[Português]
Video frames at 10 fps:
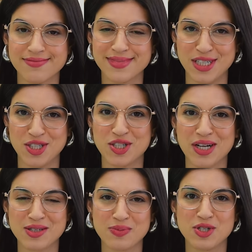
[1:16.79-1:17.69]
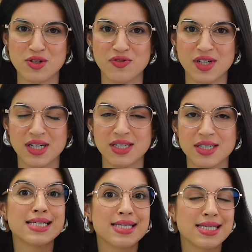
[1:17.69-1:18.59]
A gente já desmistifica aí.
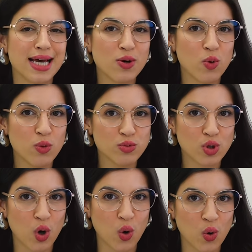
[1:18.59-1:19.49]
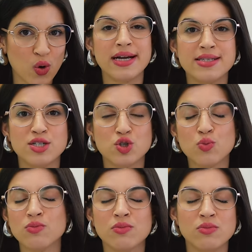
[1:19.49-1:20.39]
Segundo, existe
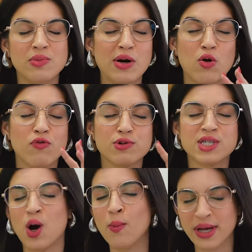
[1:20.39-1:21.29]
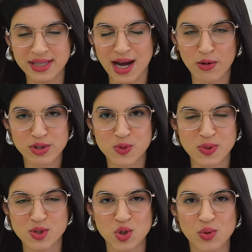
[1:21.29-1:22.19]
um, uma confusão mental nas
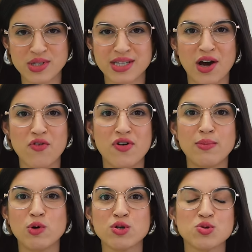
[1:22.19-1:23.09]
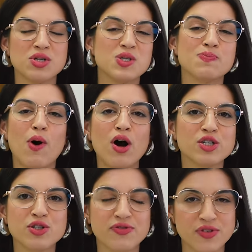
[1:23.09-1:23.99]
pessoas que é o famoso
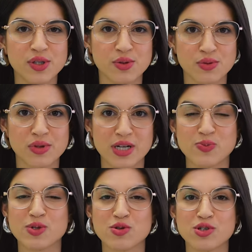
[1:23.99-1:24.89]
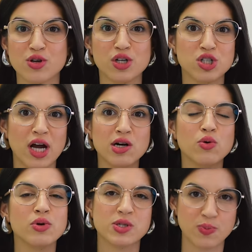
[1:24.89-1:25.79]
esporte fino. As pessoas só enxergam
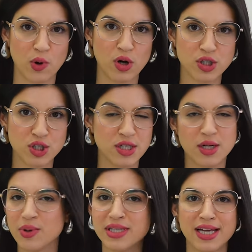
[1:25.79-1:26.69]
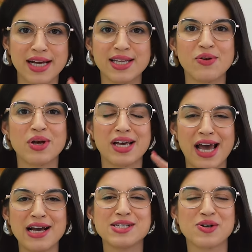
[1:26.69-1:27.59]
o esporte e não entendem o que
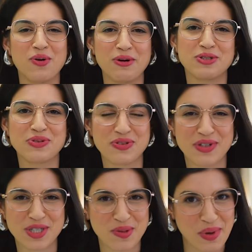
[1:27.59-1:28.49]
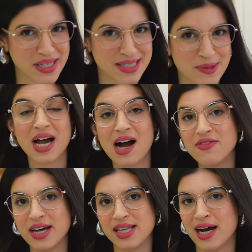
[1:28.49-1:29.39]
é esse código de vestimenta. A
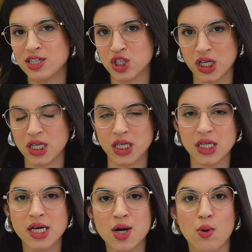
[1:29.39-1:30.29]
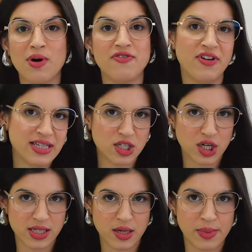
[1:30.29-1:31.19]
verdade é que uma festa de
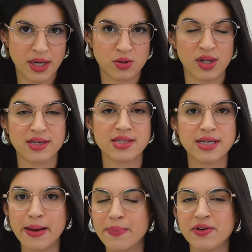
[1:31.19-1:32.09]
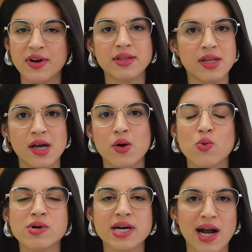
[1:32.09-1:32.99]
casamento ela sempre vai ter
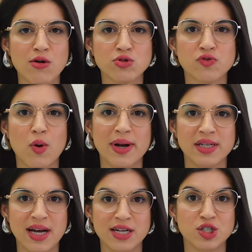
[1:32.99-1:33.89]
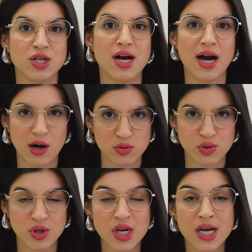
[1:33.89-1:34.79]
um grau de formalidade
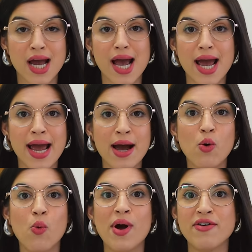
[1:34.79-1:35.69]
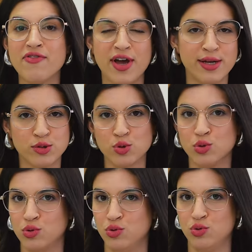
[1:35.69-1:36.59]
alto é um
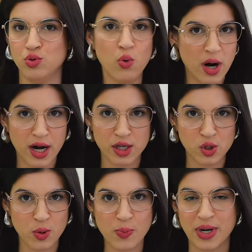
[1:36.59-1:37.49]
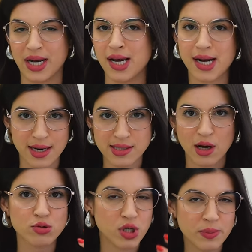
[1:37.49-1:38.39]
evento do ano para aquele
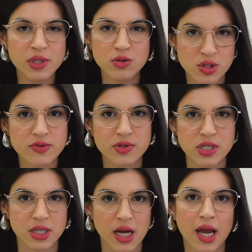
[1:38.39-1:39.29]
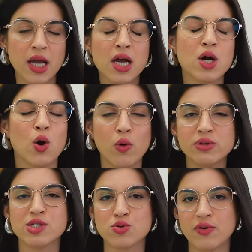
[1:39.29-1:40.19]
casal de amigos que você tem ou
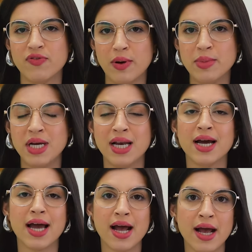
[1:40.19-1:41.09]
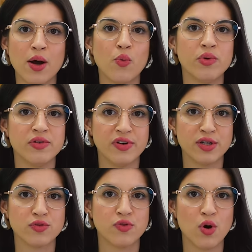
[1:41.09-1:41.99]
da sua família, é um
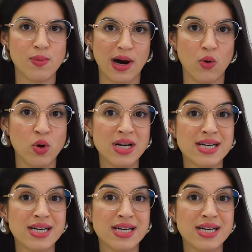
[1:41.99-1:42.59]
evento formal.